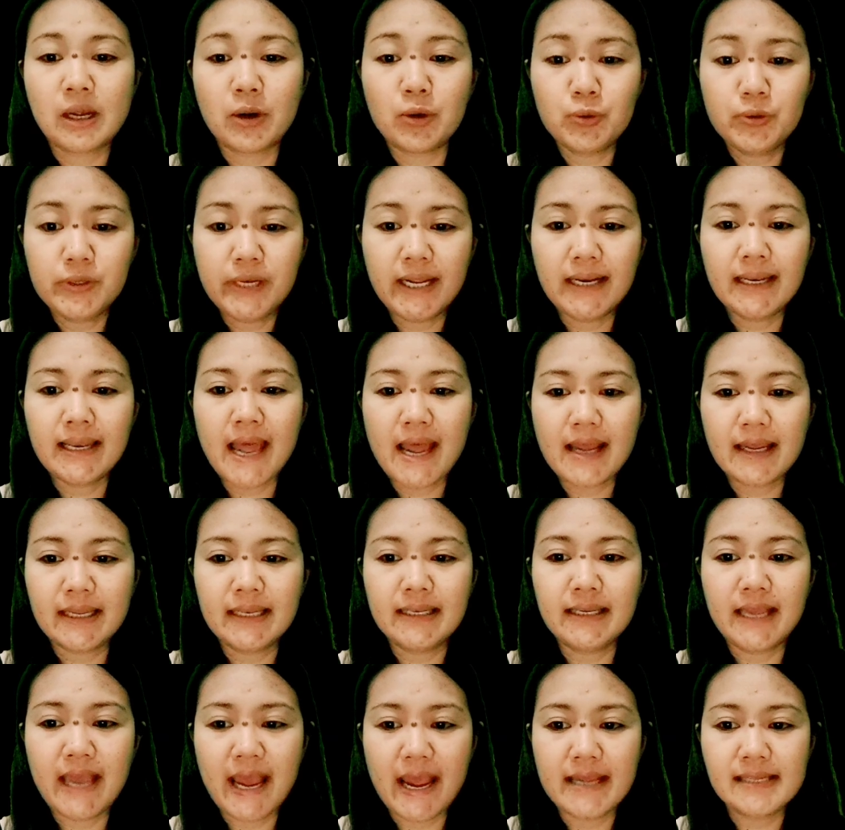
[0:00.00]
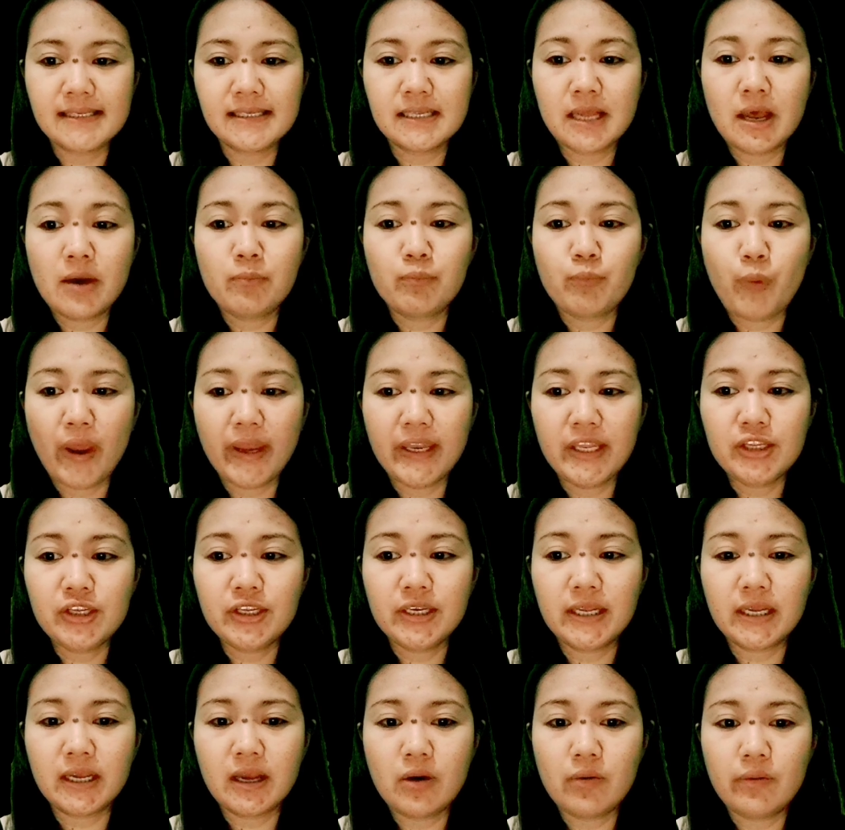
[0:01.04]
Sa unang login guys, pwede
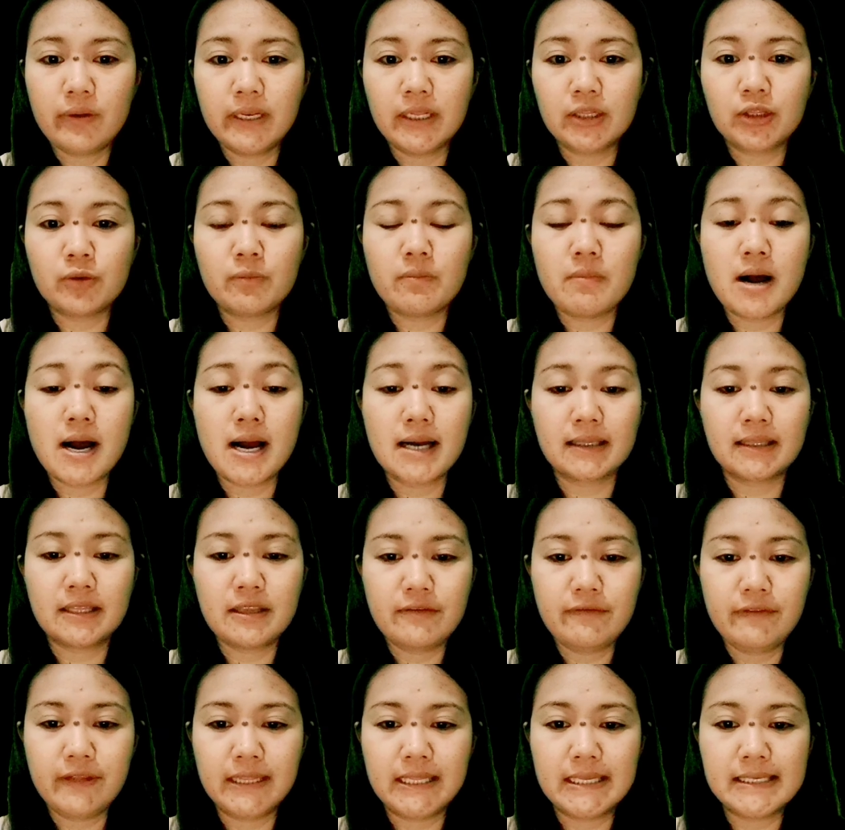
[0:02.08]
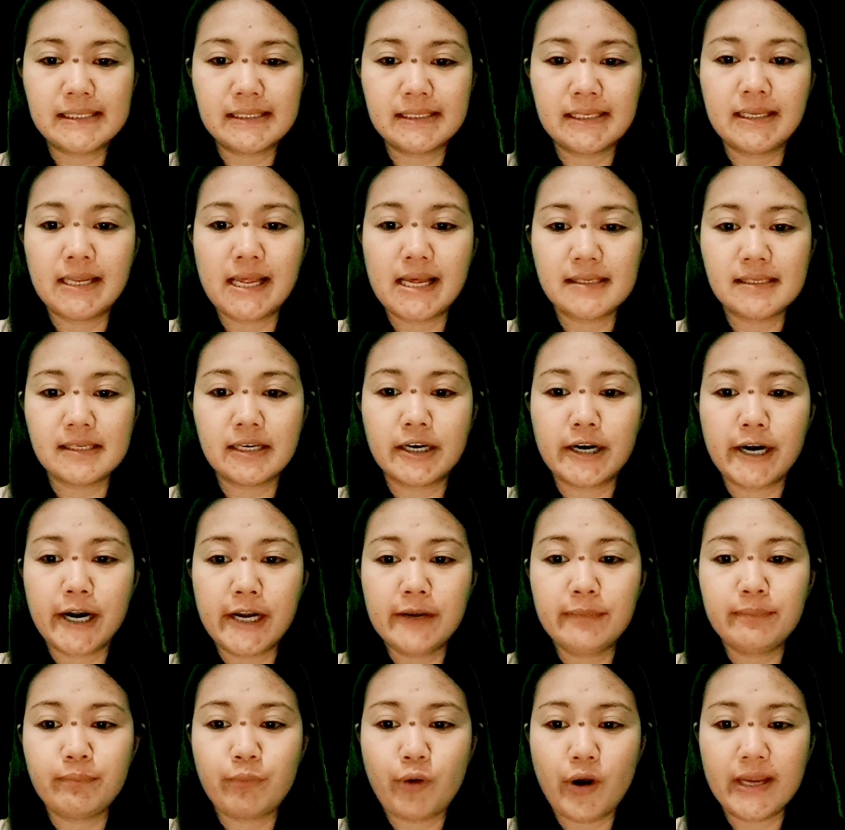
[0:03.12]
nyo na gawin itong mga activities na nasa
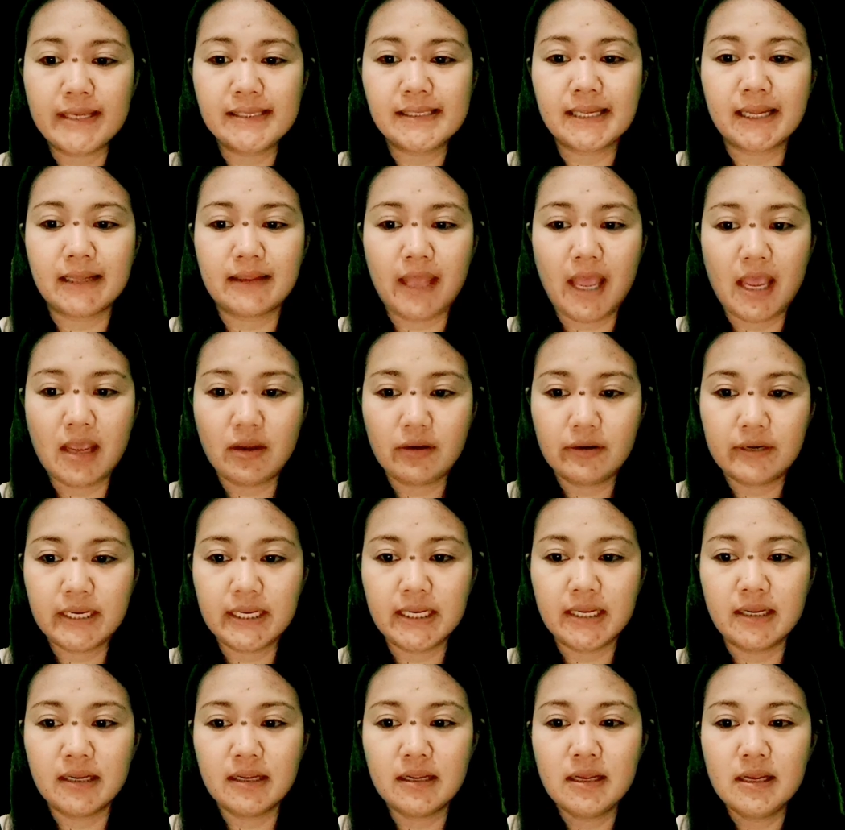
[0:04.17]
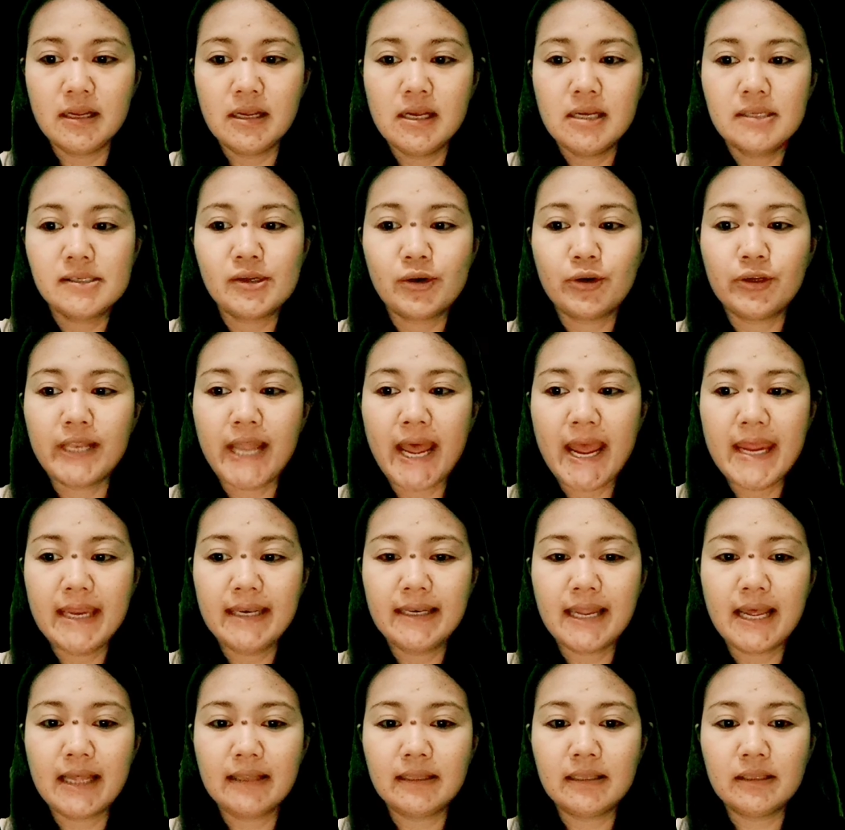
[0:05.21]
earn points category. So,
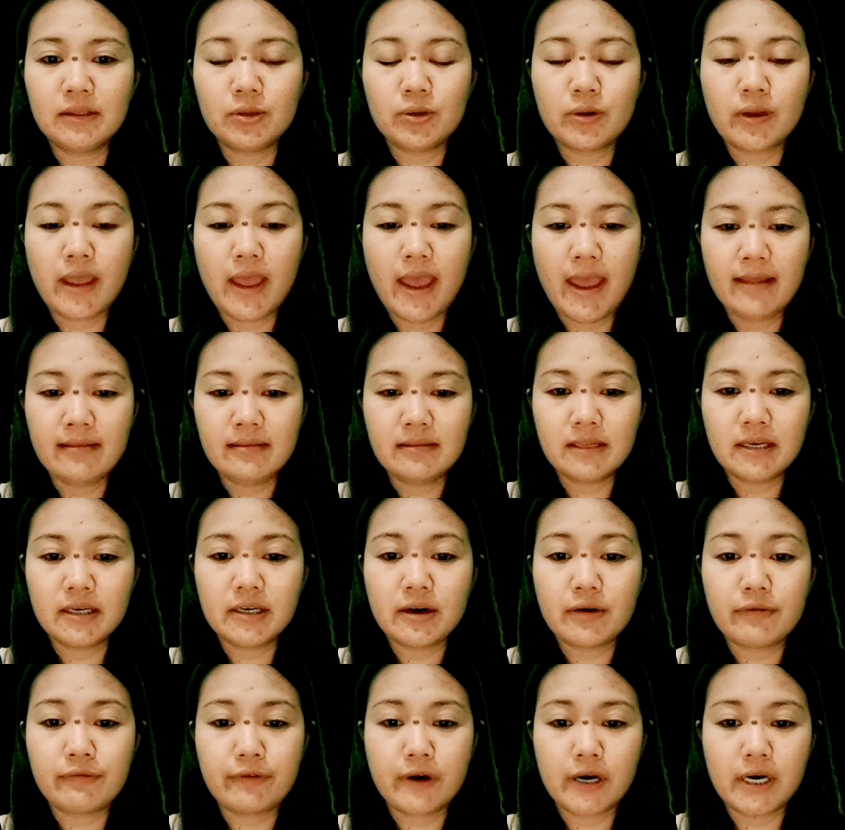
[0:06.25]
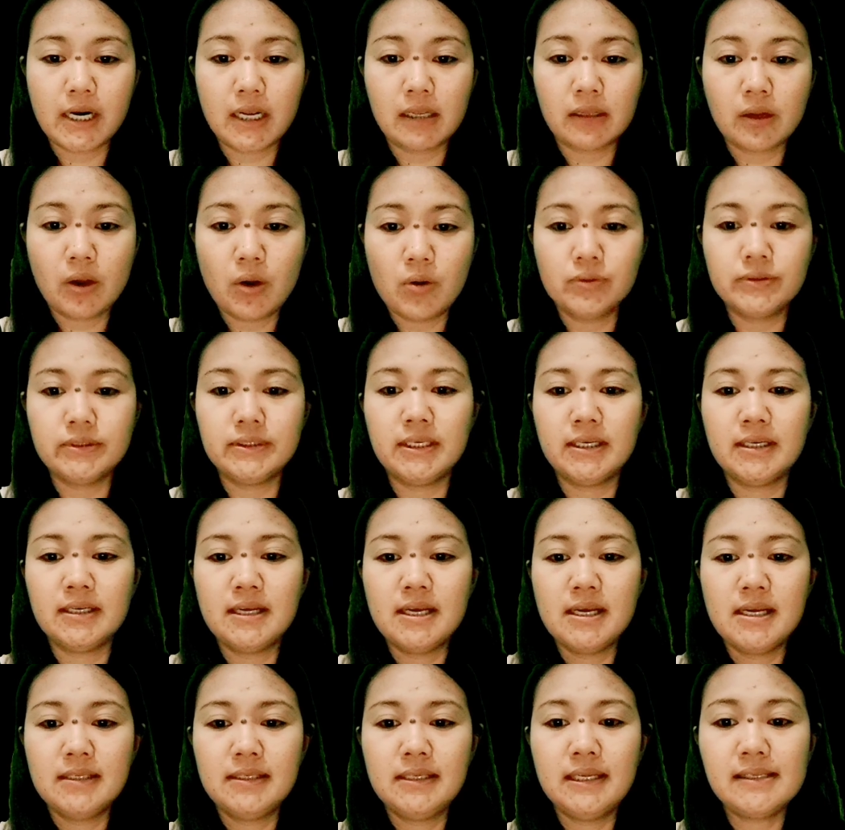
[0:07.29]
unahin natin tong enter referral code.
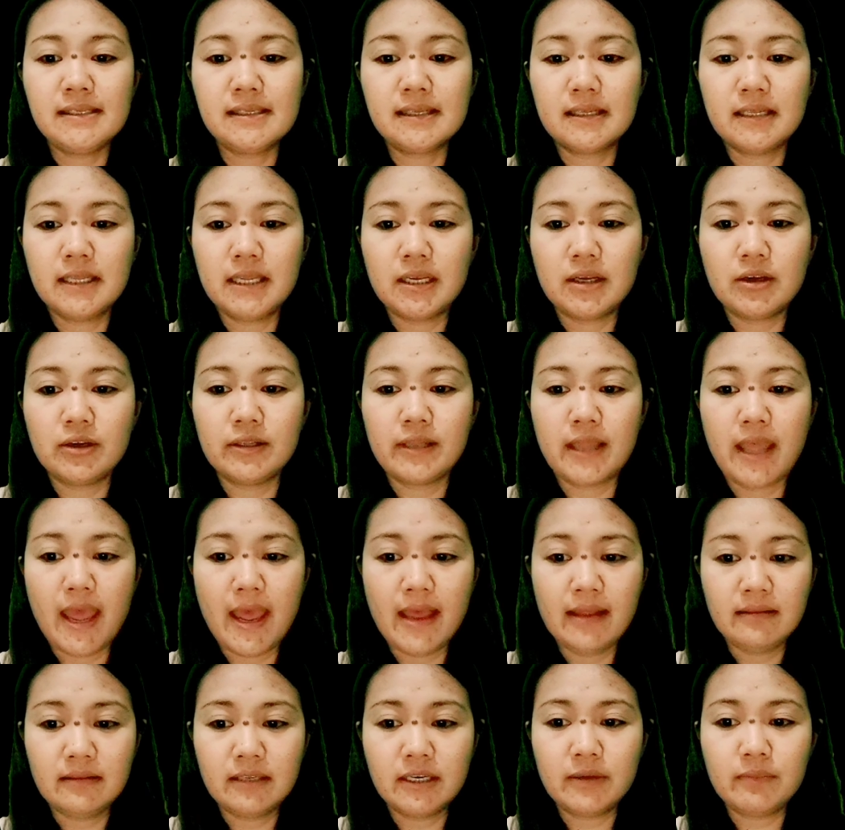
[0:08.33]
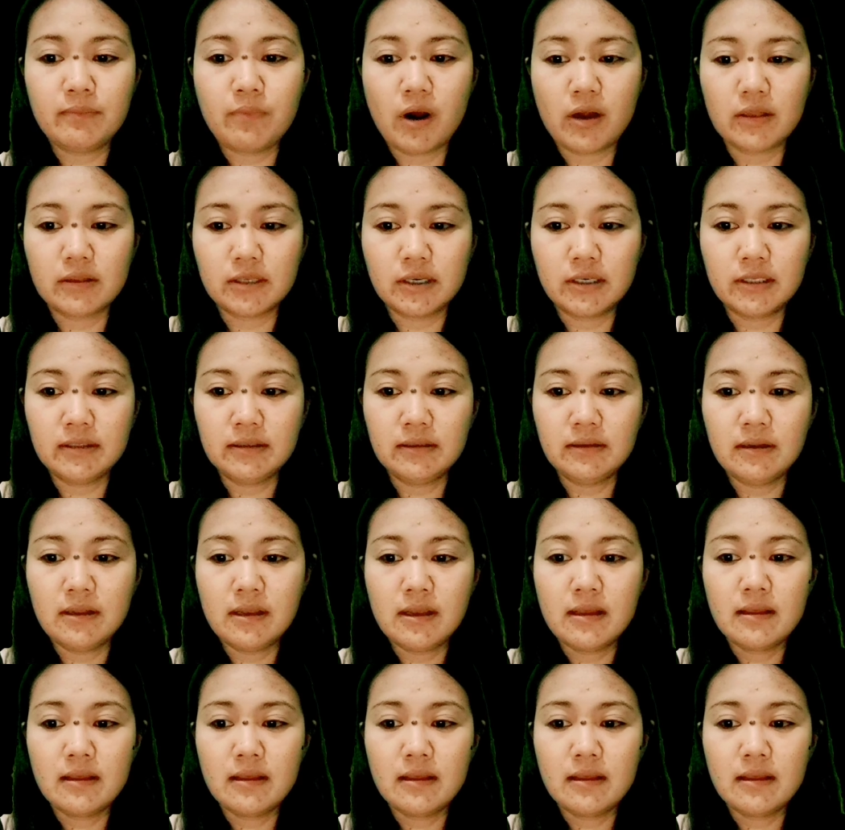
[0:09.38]
Just click on enter button.